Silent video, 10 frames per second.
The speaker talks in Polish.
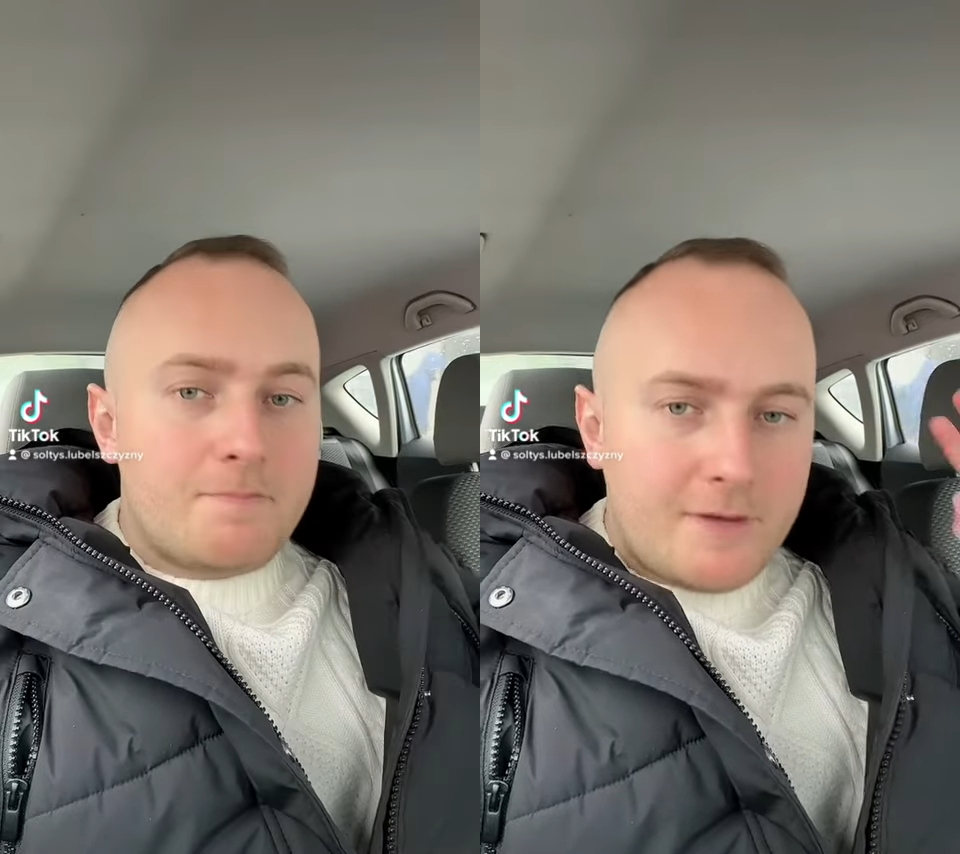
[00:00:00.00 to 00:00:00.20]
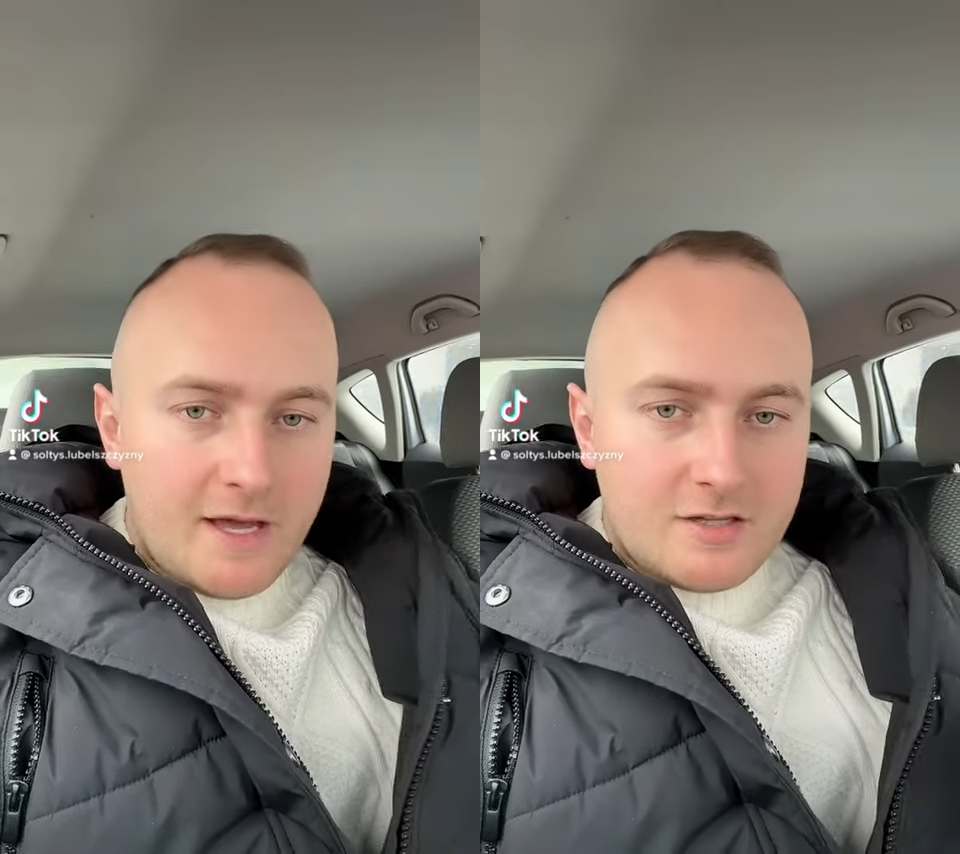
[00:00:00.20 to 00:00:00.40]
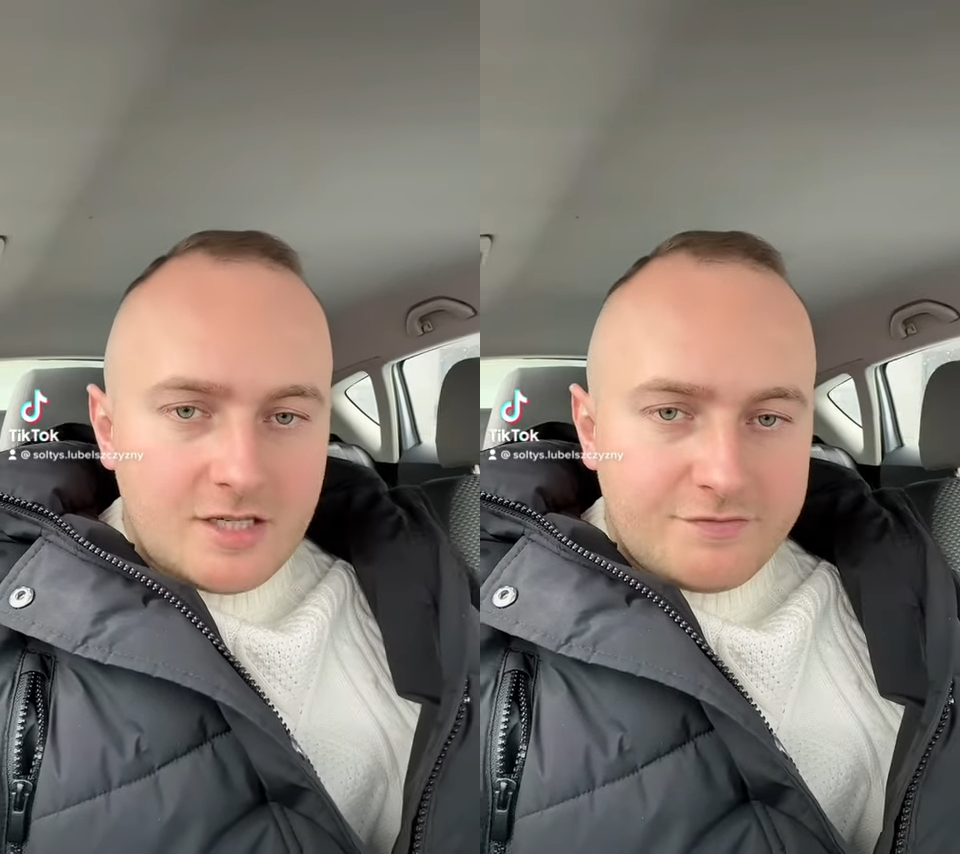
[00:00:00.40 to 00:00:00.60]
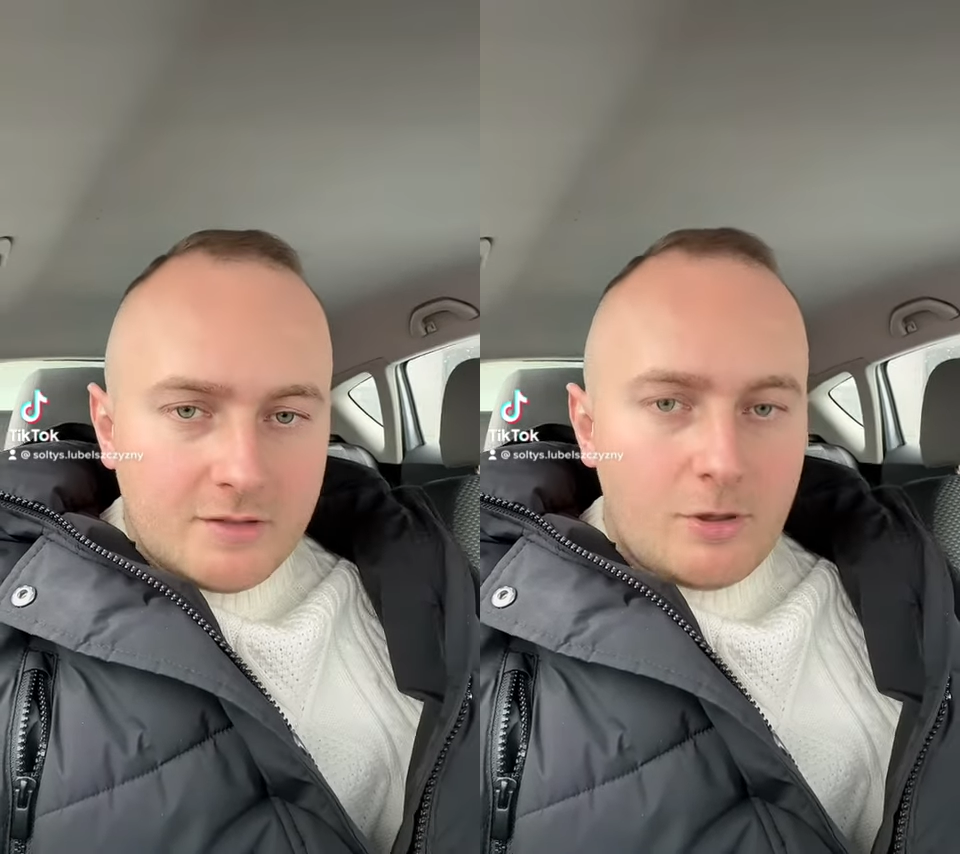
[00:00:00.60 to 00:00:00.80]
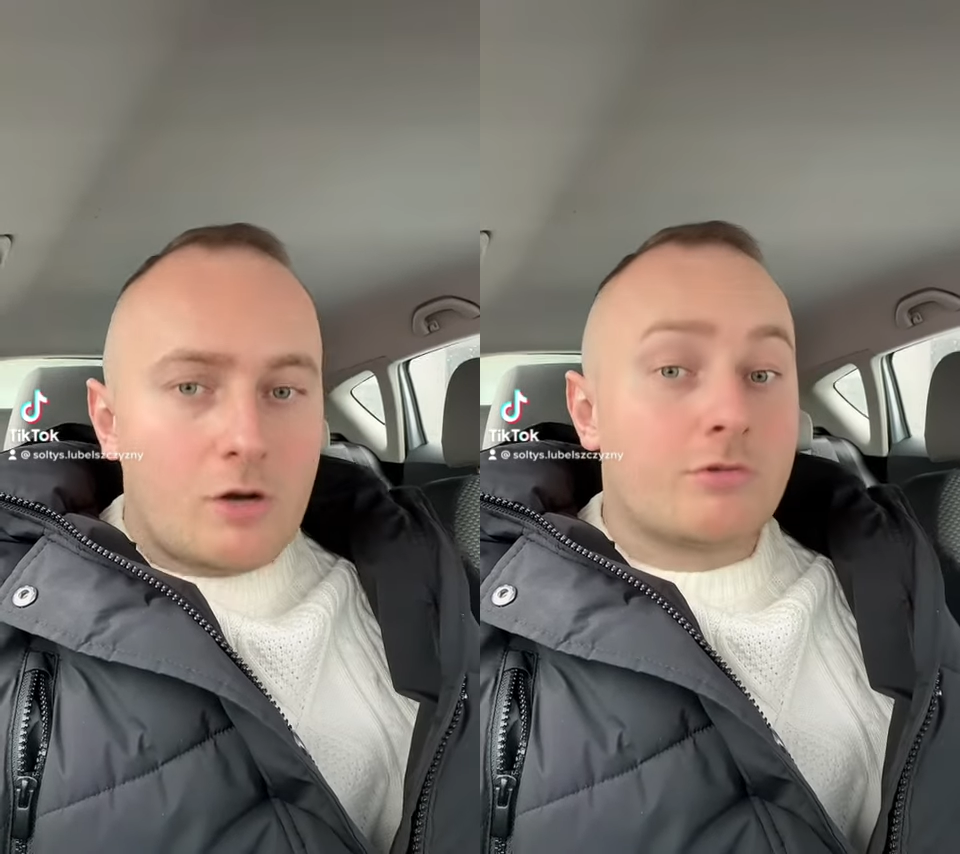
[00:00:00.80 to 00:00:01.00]
pierwsze w
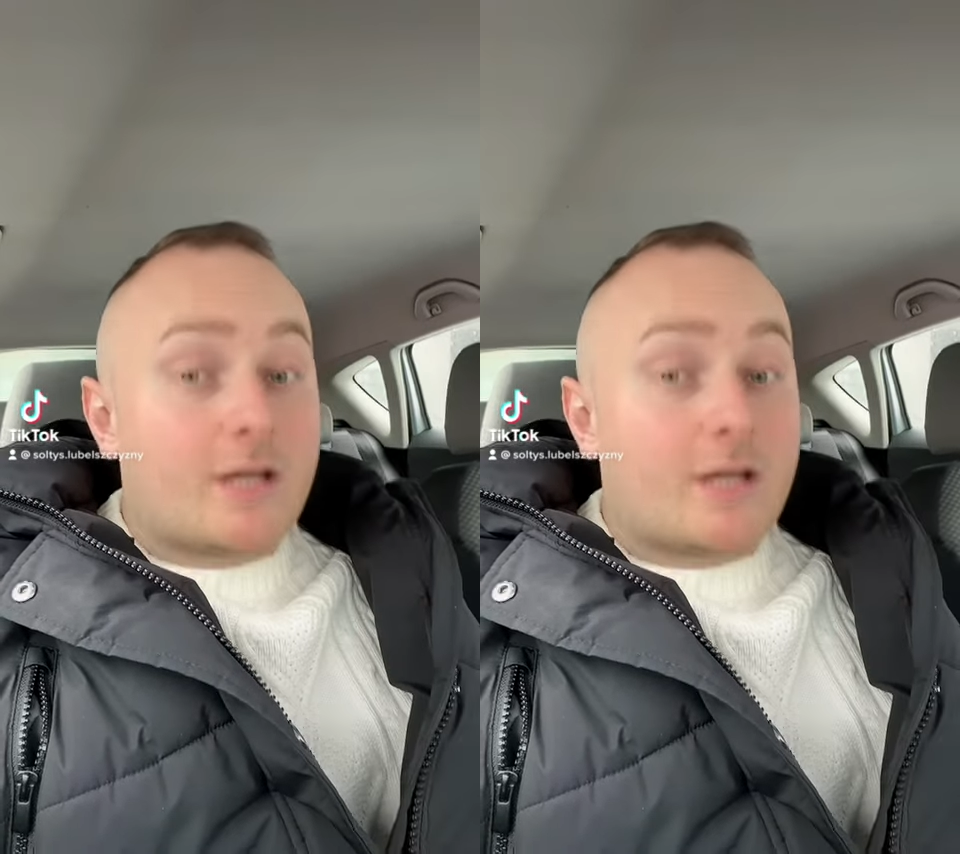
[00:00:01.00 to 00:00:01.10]
tym roku